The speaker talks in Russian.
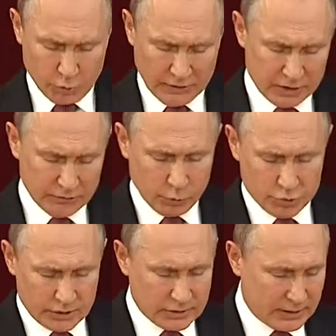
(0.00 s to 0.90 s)
активное
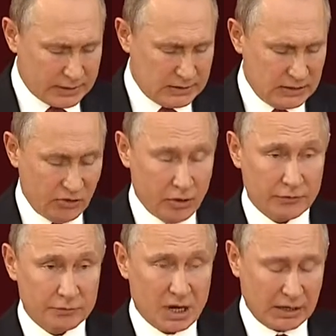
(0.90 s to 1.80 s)
участие России
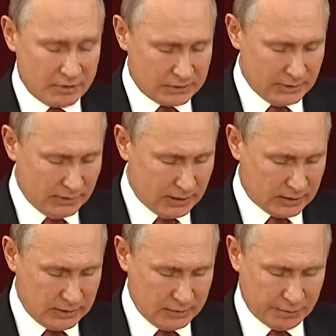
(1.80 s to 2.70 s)
в мировых
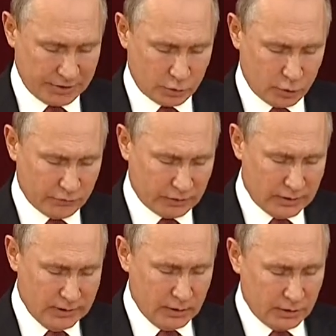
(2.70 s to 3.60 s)
делах продиктовано
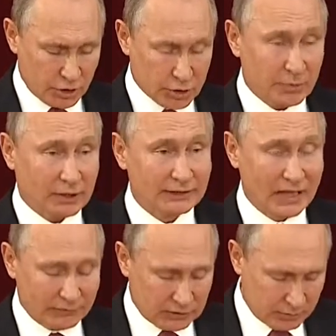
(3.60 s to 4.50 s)
нашим
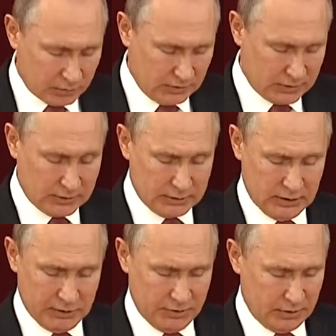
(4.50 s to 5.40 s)
главным
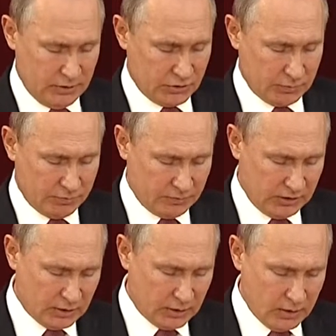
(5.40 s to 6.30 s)
национальным интересом.
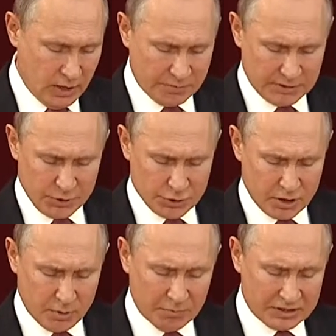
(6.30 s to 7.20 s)
Это
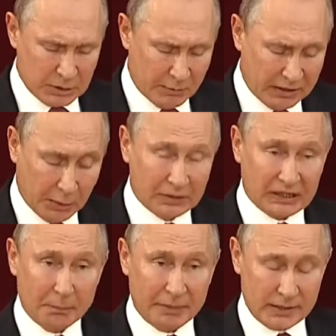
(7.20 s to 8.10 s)
обеспечение максимально
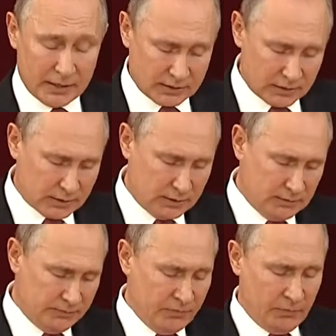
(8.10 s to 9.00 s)
благоприятных,
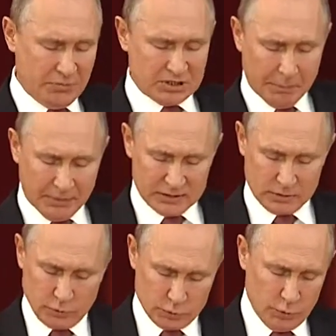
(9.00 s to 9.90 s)

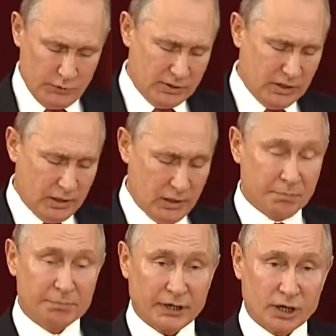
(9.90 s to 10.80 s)
безопасных условий для
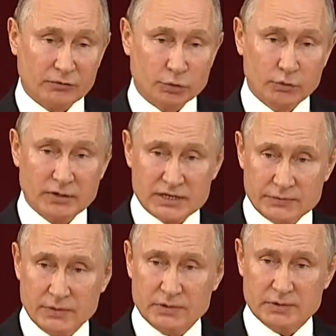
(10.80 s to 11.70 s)
прорывного
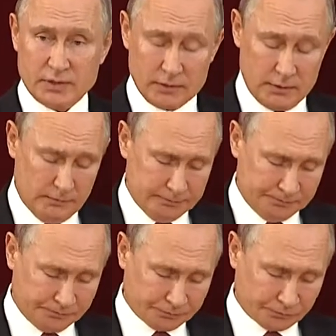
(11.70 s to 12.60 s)
развития страны.
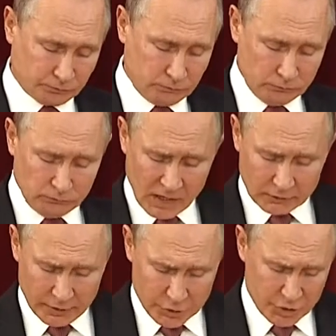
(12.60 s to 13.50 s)

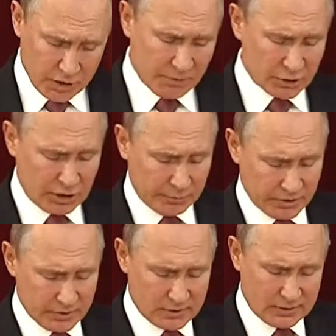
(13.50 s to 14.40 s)
Для решения
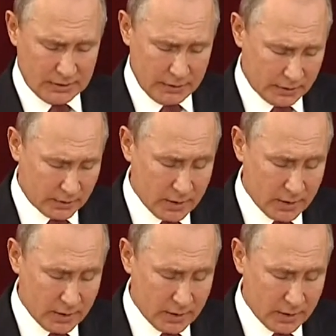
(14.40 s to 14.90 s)
масштабных социальных,